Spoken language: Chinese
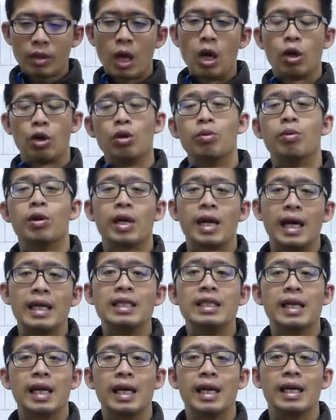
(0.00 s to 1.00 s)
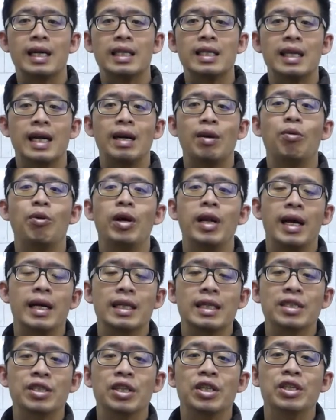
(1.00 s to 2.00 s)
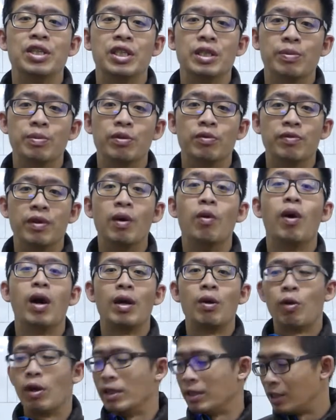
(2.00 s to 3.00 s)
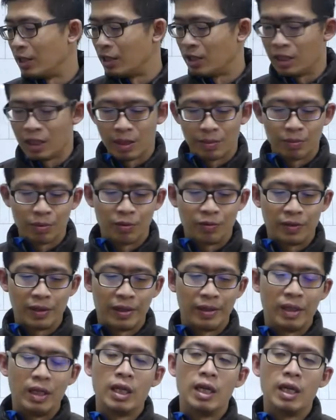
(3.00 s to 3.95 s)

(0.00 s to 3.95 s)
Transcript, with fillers: 哦 QMO 感想啊，跟它未来的升级部分，外观升级的部分。